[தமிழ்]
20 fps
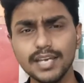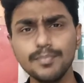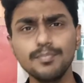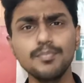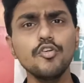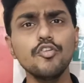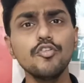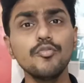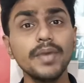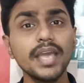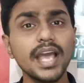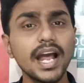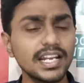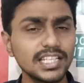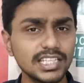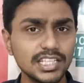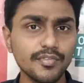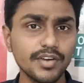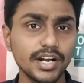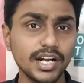எப்போவுமே
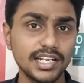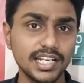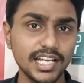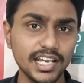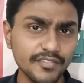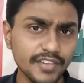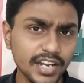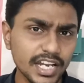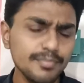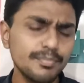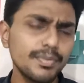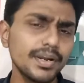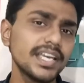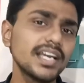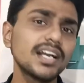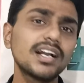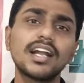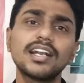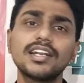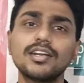அடுத்தவங்கள்ட்ட
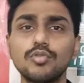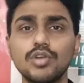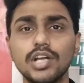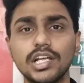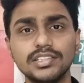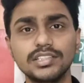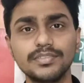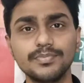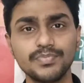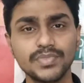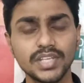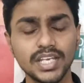வெளிப்படையாக காட்டக்கூடாது